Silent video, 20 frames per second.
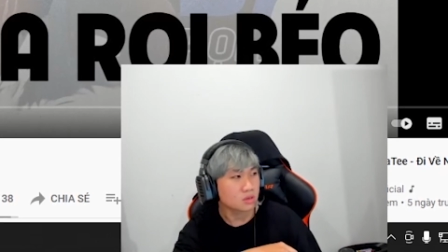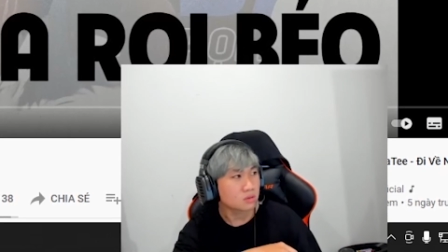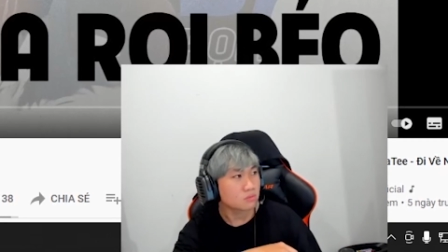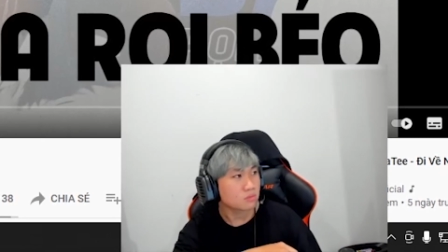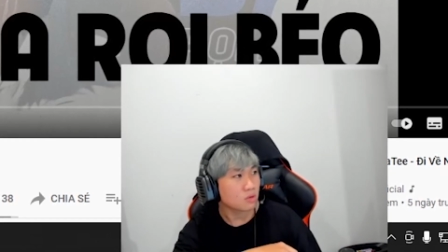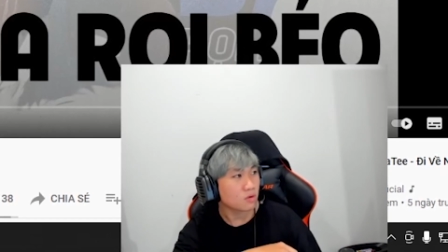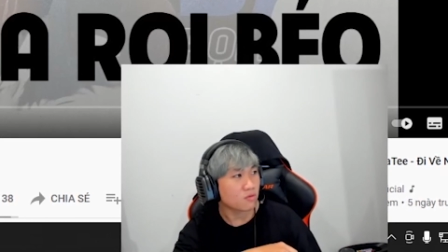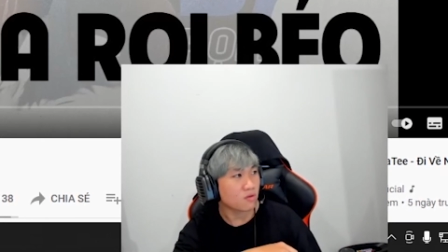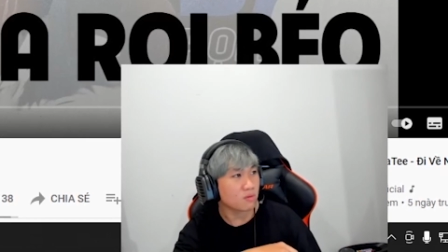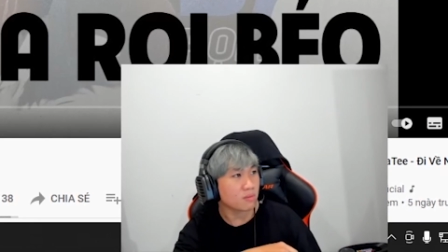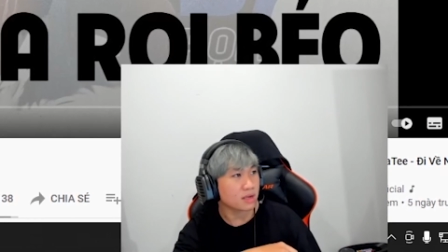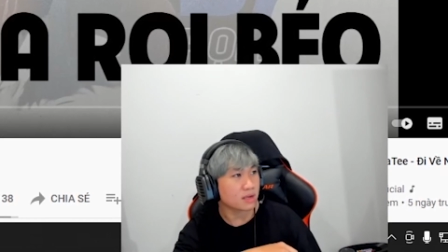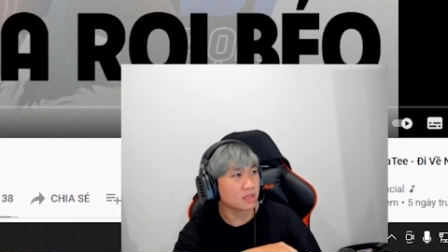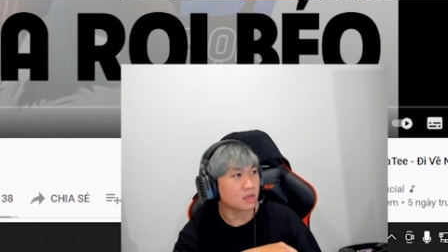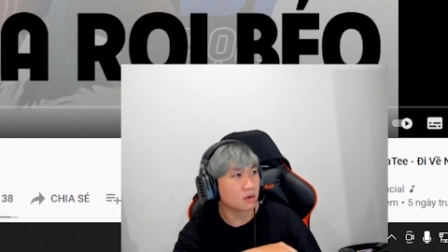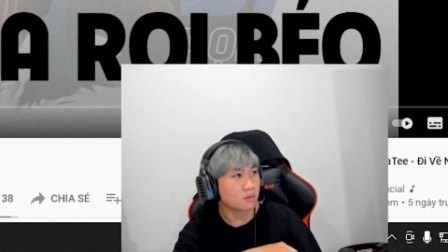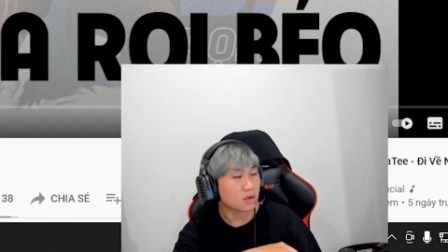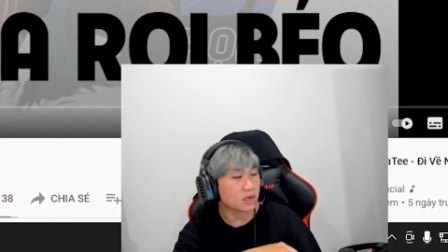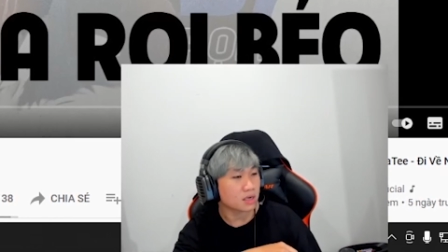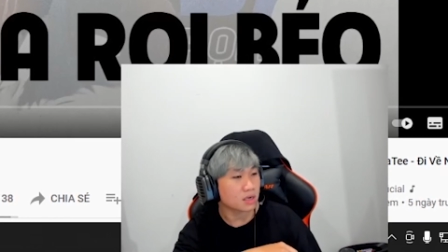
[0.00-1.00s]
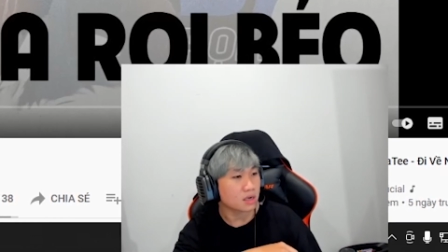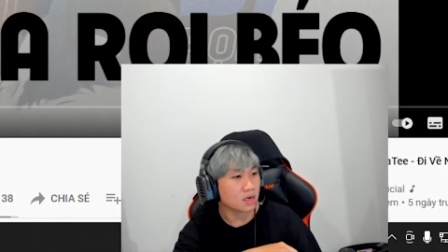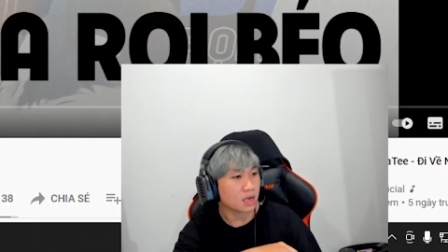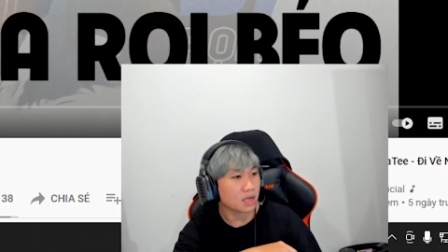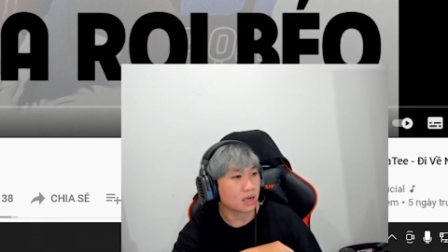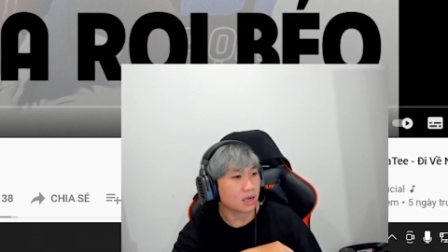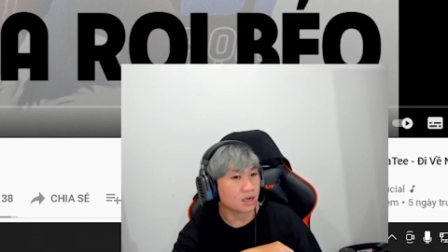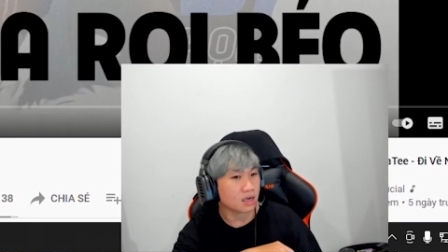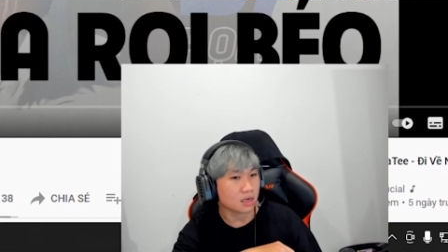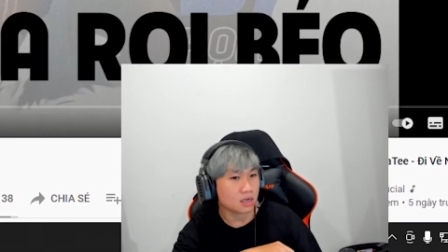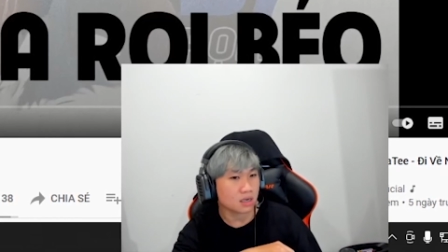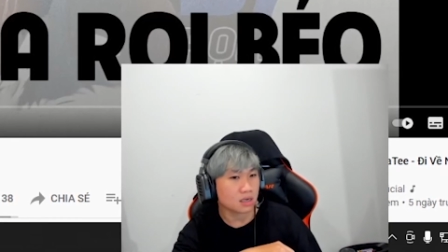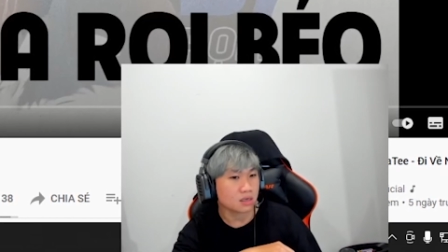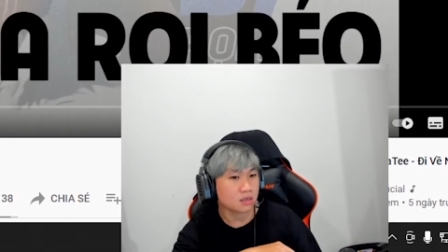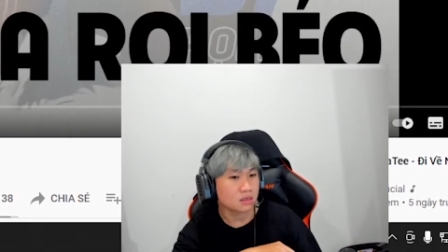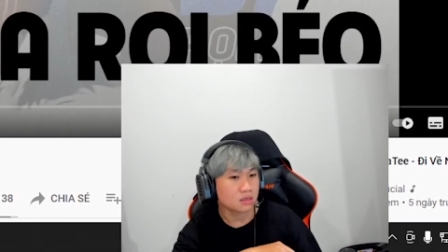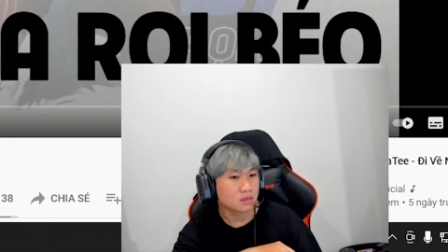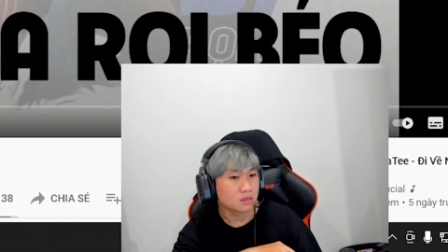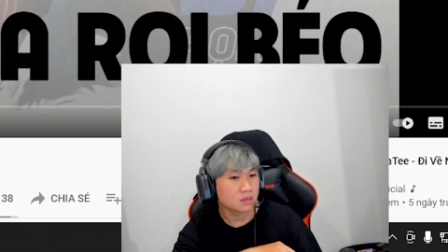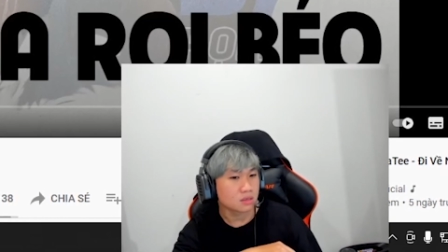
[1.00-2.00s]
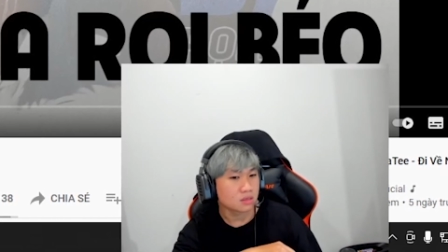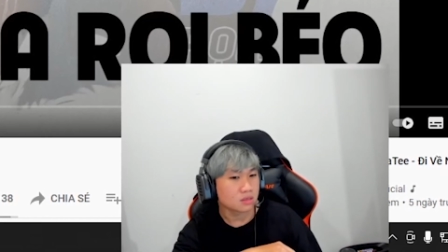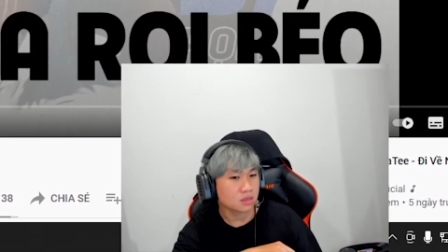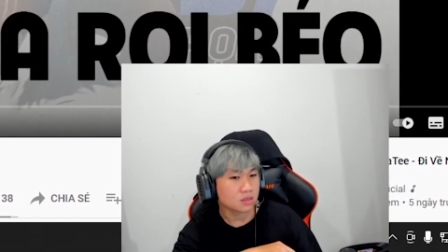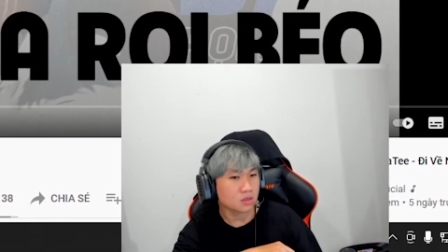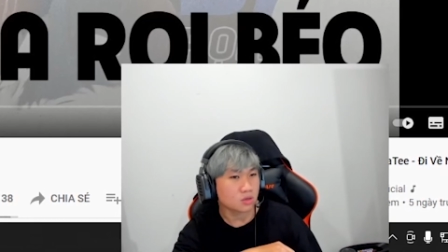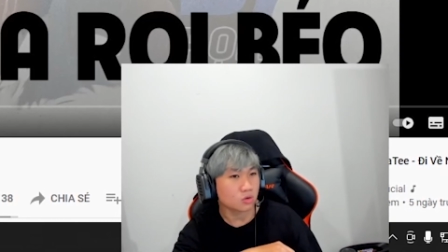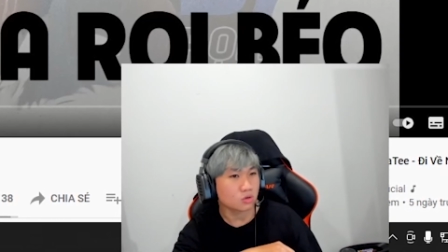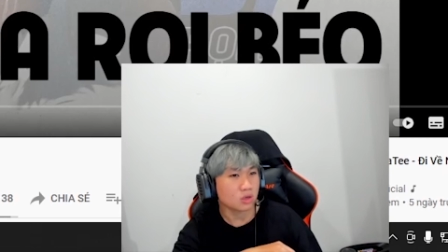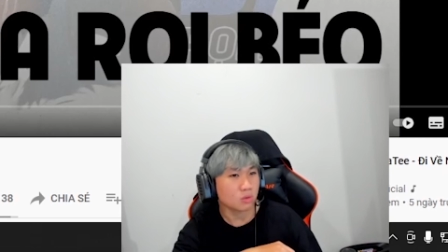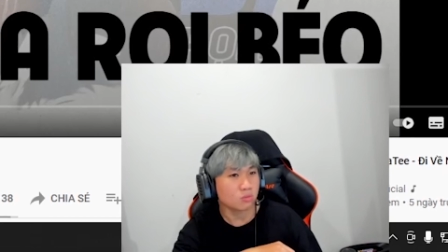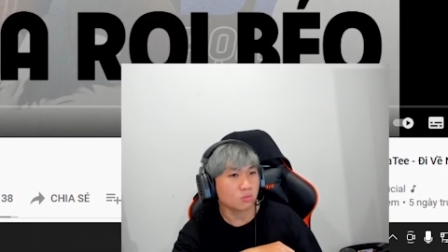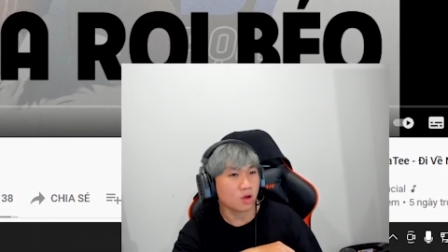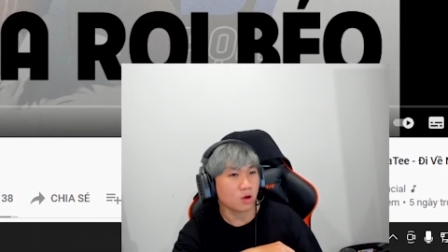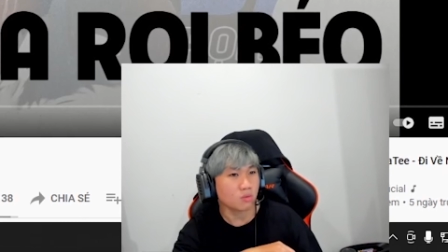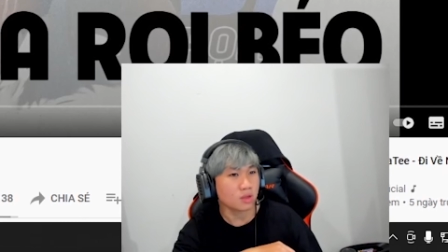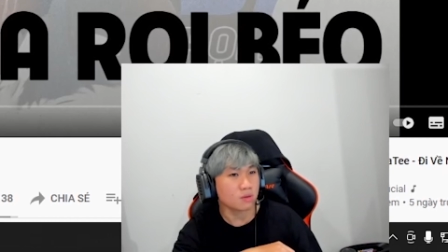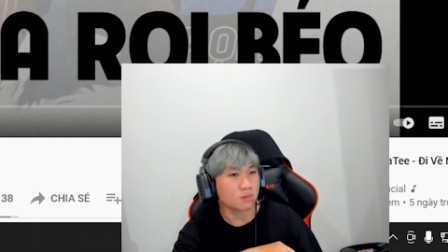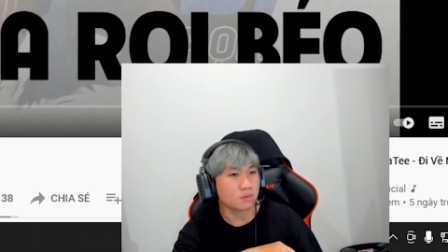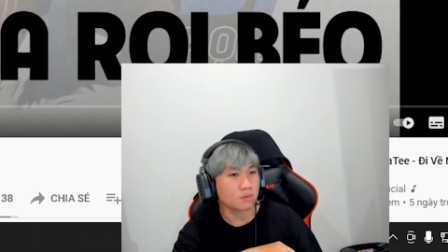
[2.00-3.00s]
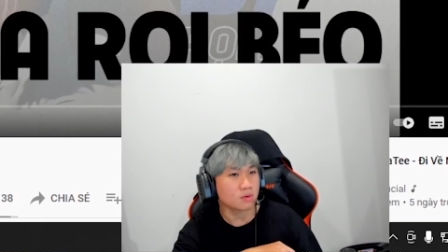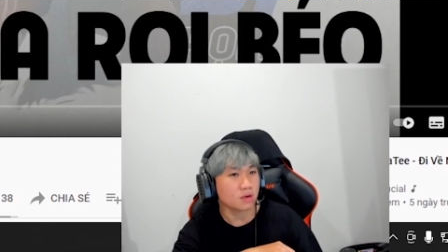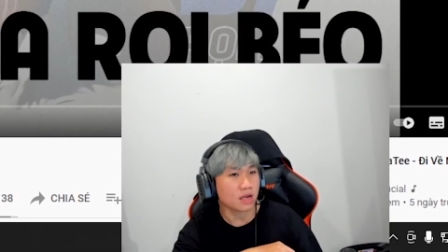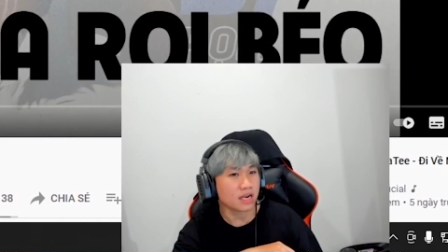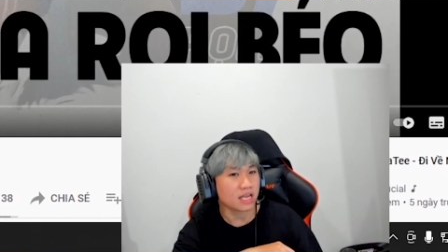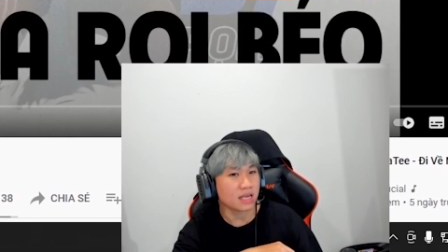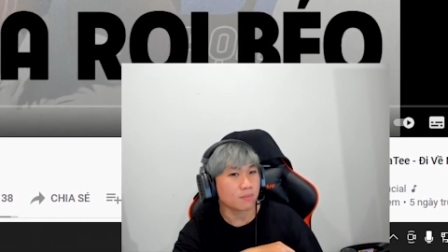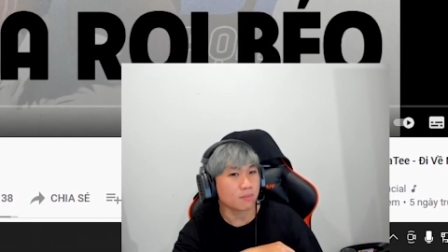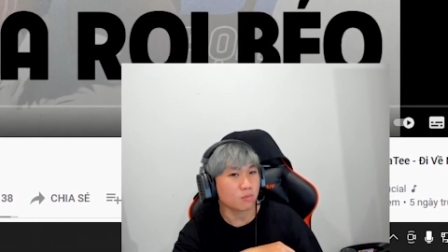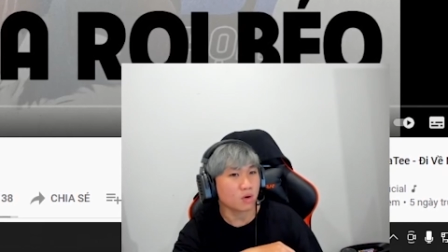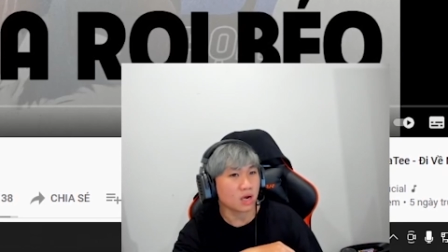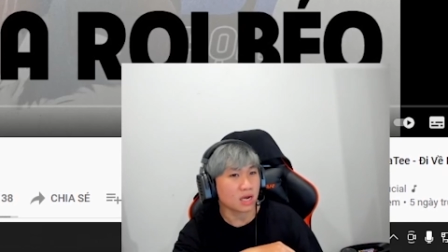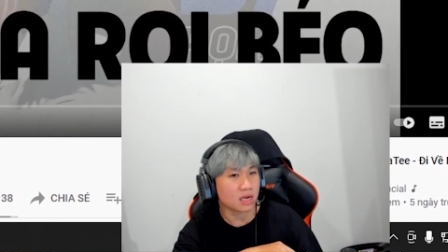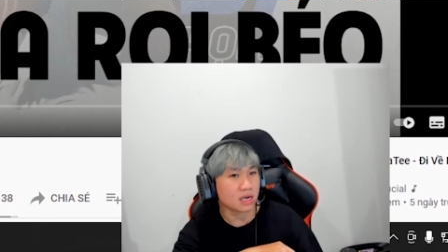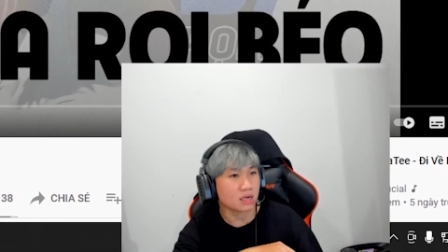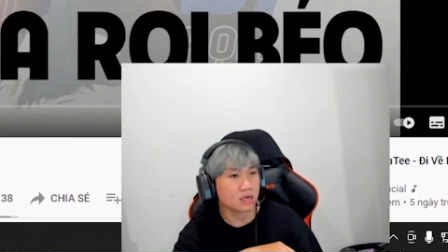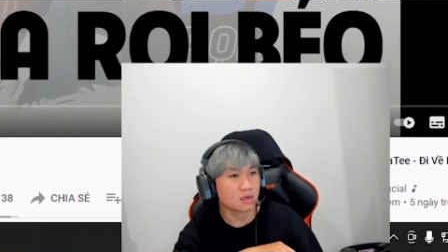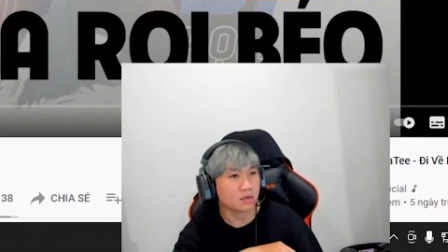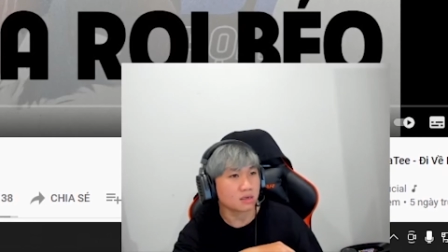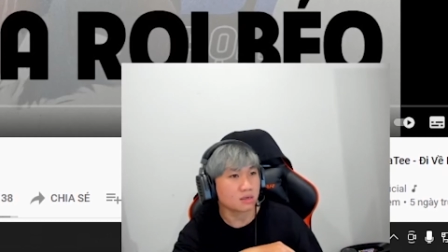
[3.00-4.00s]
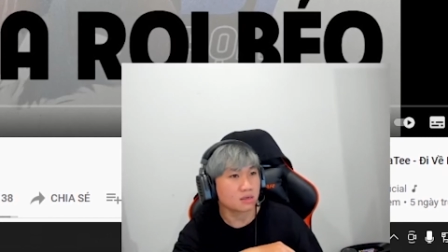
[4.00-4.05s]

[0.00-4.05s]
bóc phốt bản thân mình đó là kiểu tôi sống tốt với anh em quá